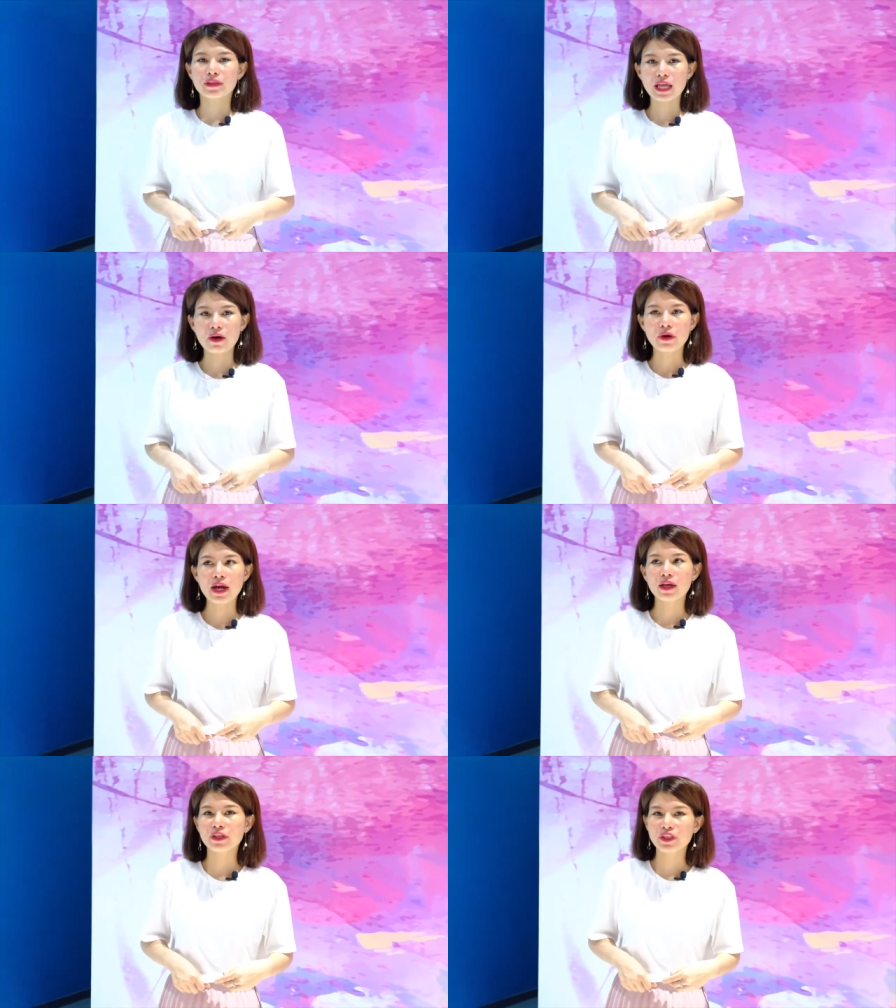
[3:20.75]
tạo
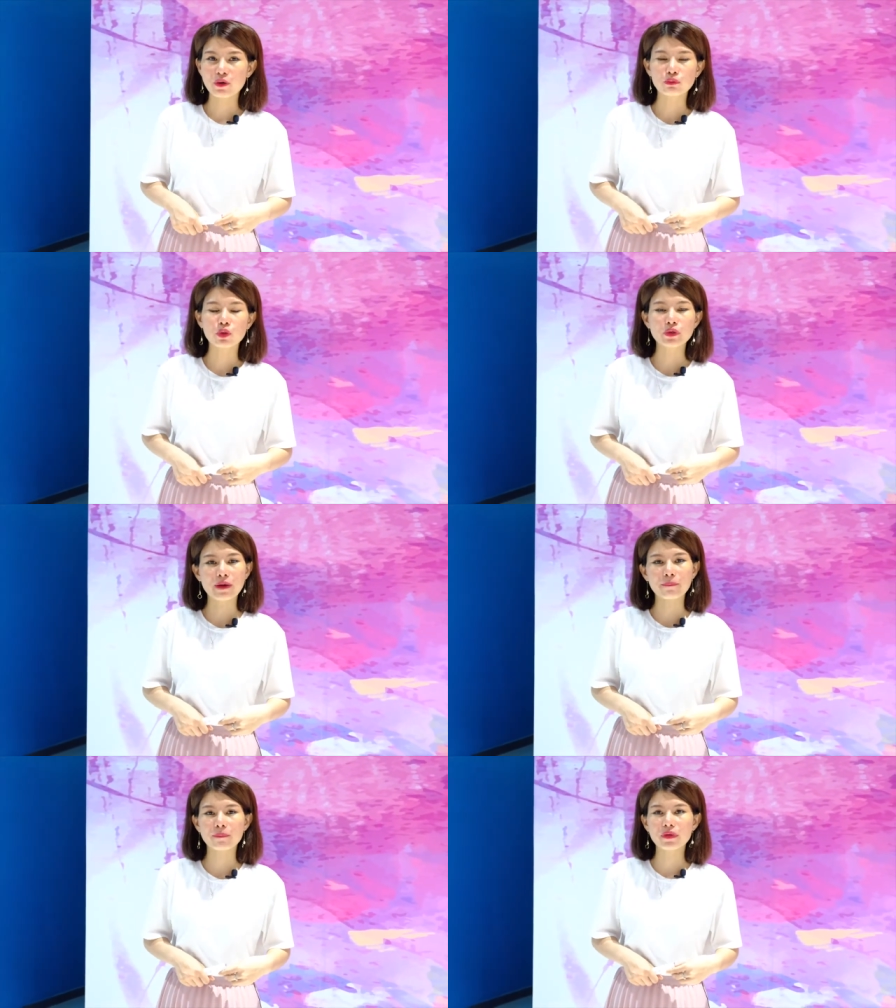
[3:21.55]
ra dòng thu nhập
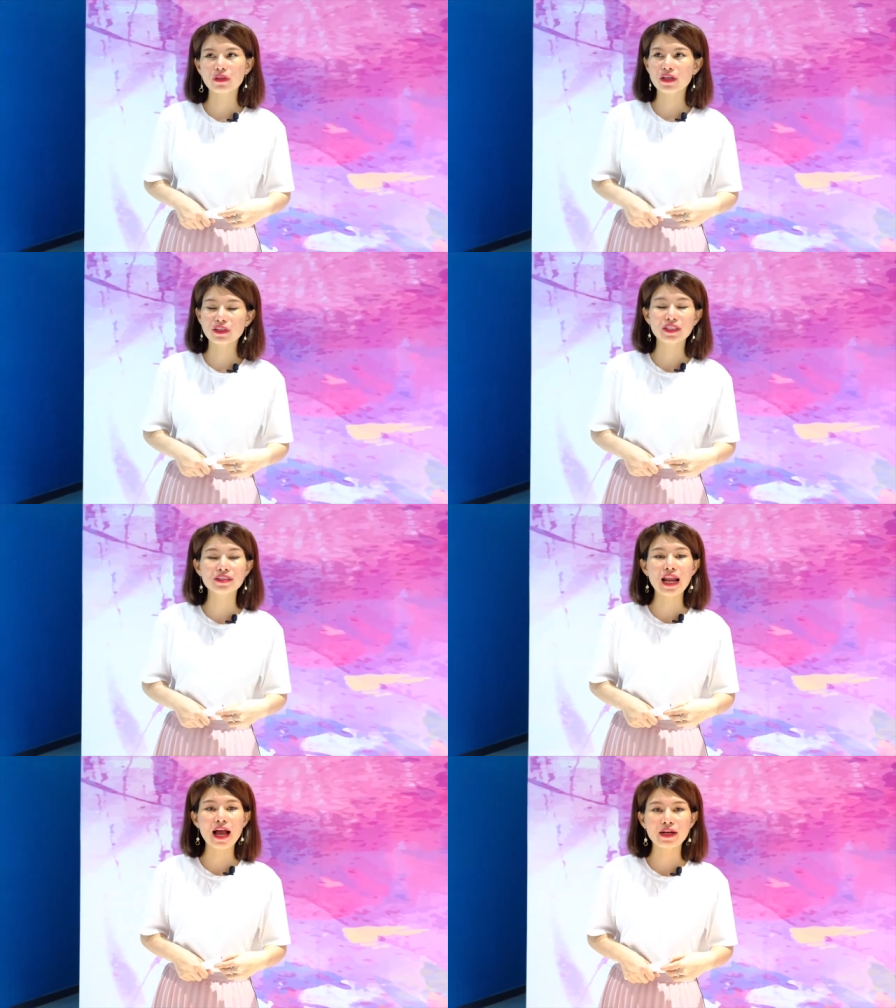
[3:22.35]
gần như
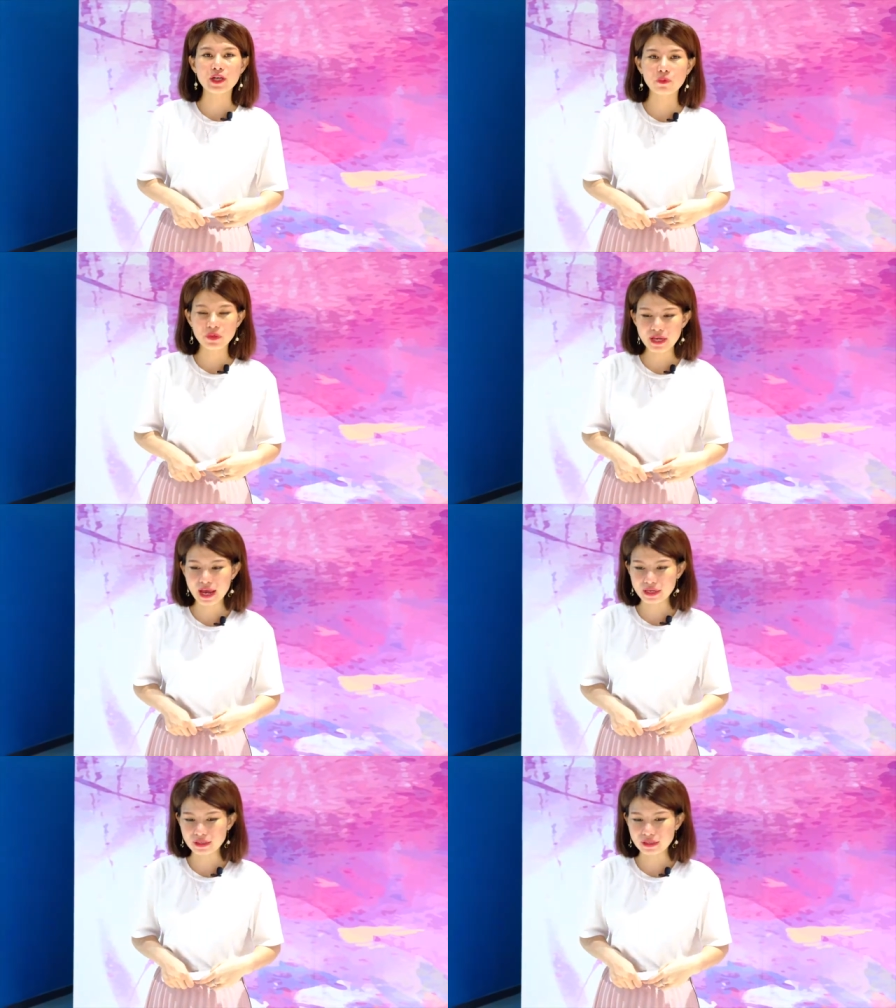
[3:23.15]
là không giới hạn.